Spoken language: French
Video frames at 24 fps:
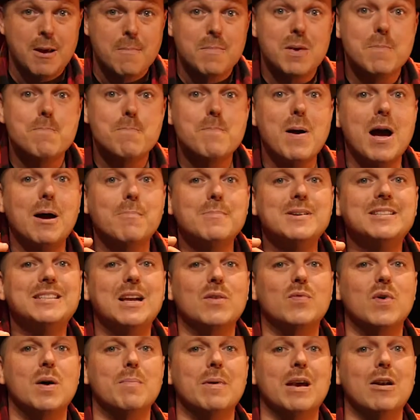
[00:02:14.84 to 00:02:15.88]
Puis parmi
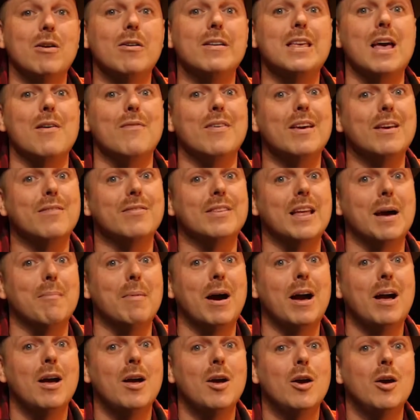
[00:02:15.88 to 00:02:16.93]
cette famille-là, il y avait
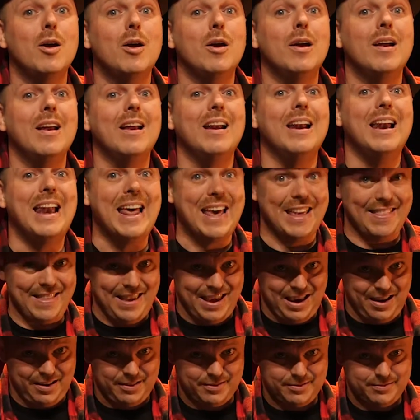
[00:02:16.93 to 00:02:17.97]
évidemment
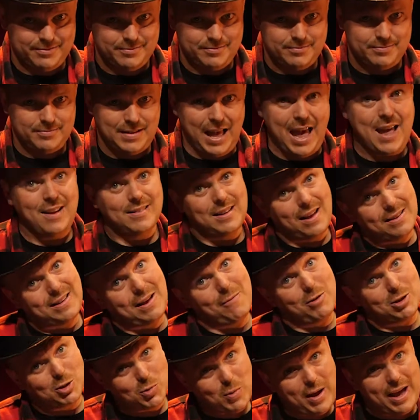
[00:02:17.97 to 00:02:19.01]
l'aîné. Hein? Ça,
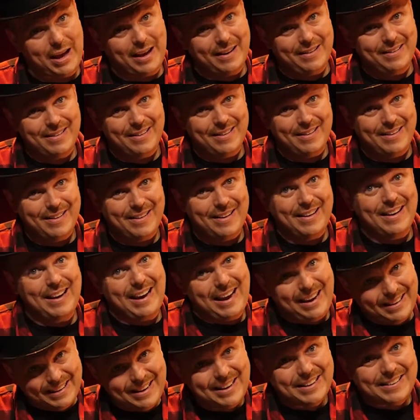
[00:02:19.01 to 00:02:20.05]
va de soi. Hein.
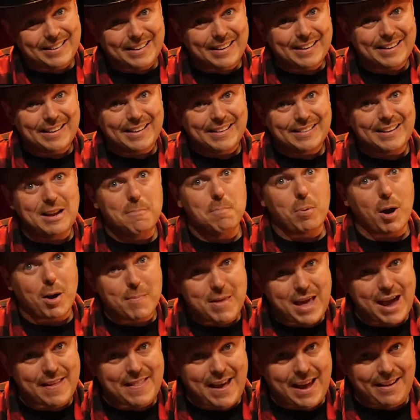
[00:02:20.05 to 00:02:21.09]
L'aîné, c'est le
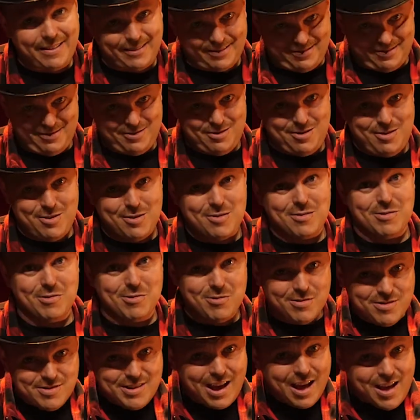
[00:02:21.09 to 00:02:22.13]
premier à naître.
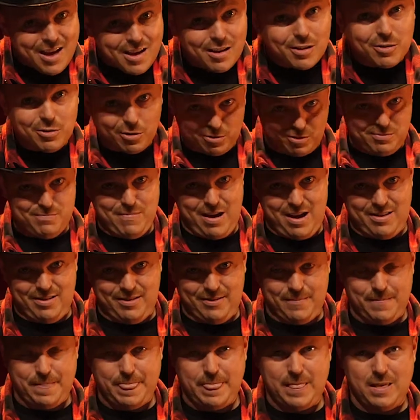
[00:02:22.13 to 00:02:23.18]
Gunther Grunman.
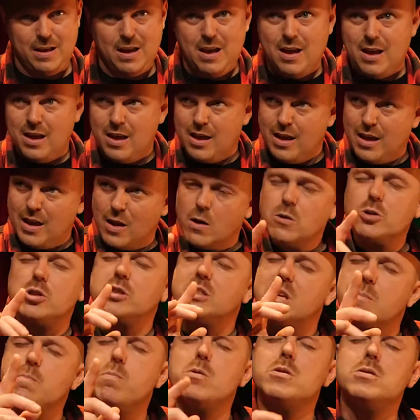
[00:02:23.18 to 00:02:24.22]
Et là, je ne
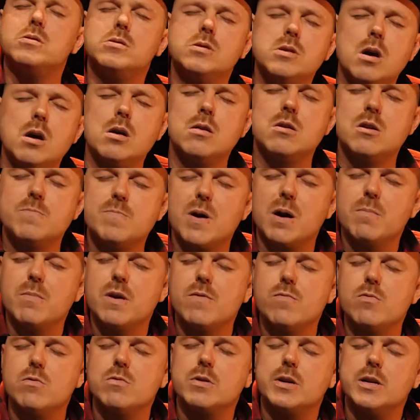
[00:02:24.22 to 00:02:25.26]
sais pas s'il y en a parmi
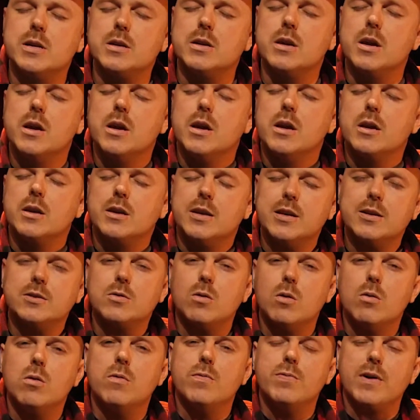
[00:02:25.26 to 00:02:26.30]
vous qui,
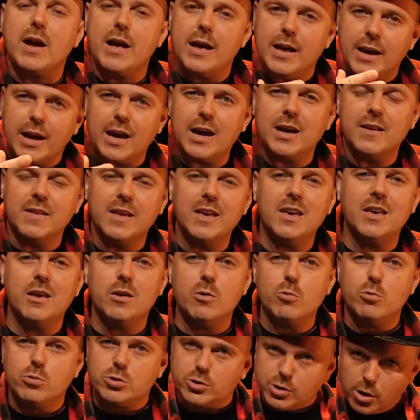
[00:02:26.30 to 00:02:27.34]
sont frères aînés
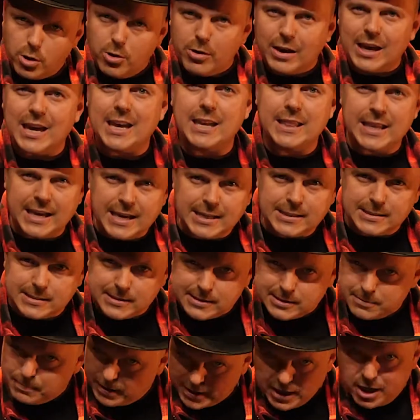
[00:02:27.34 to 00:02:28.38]
ou sœurs aînés,
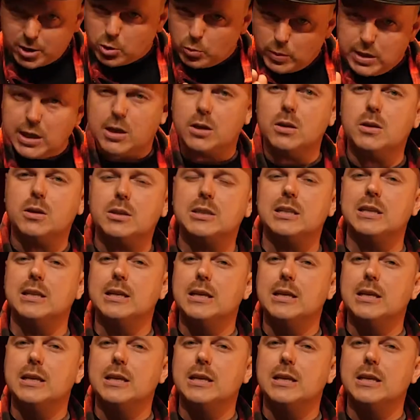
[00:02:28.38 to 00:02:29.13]
mais dans tous les cas,